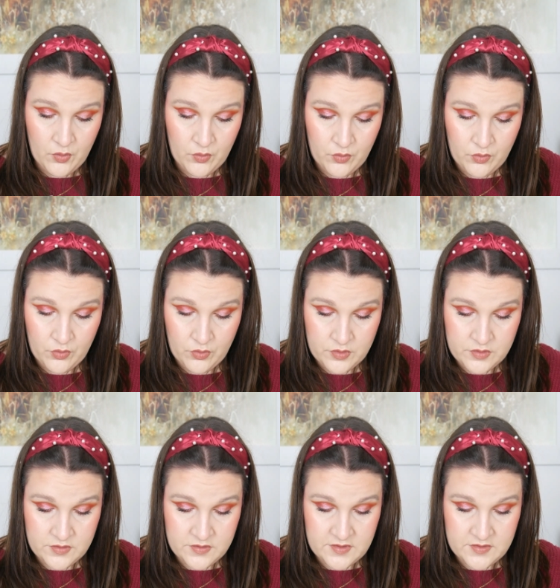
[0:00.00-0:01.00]

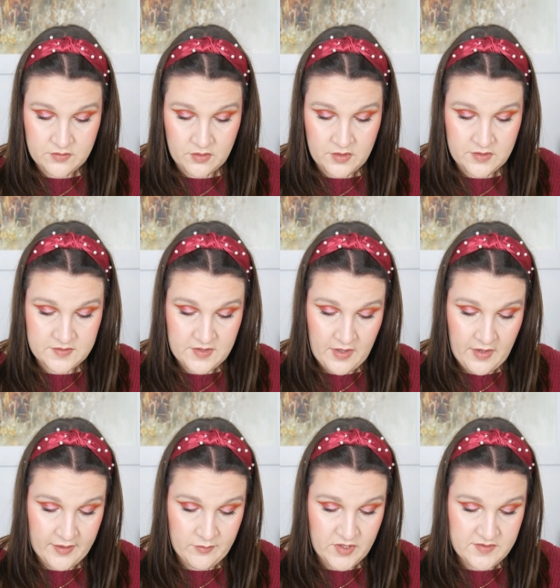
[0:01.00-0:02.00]
Und das soll ins Haar
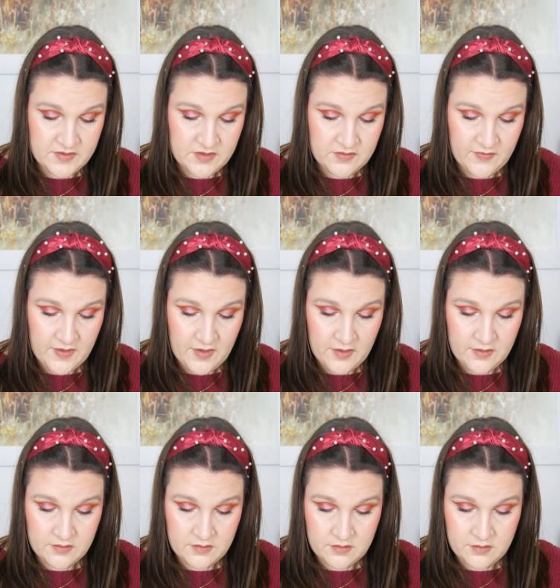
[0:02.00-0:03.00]
einmassiert
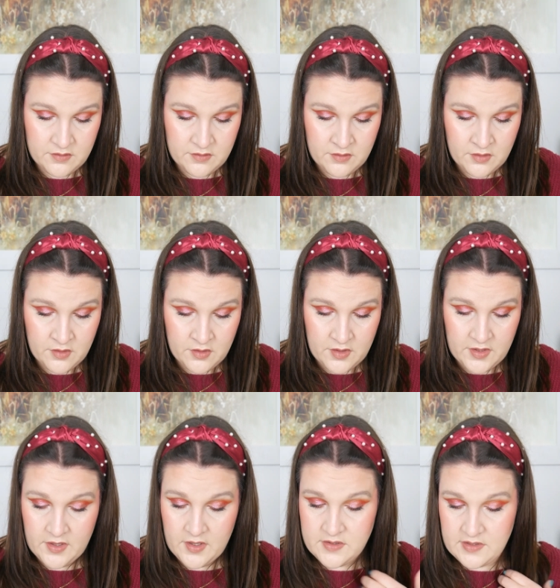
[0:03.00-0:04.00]
werden,
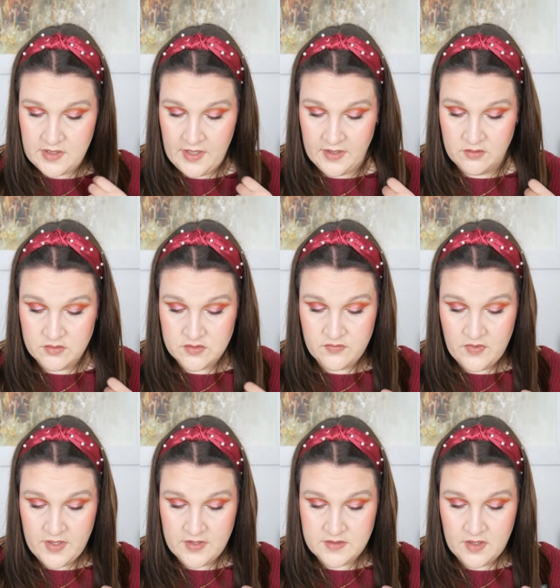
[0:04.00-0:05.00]
eher in die Längen und so
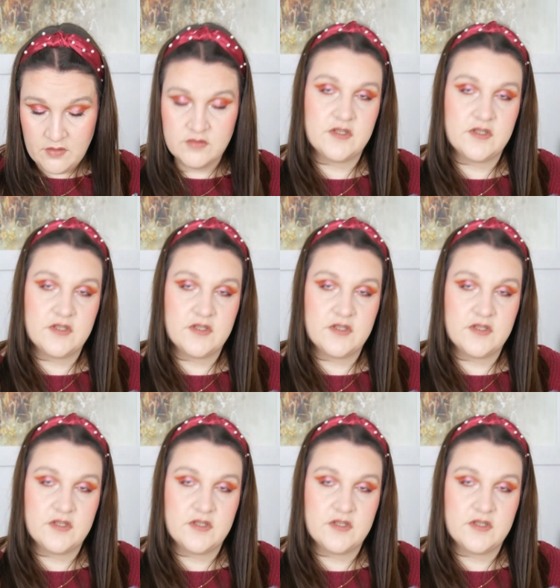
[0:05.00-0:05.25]
weiter.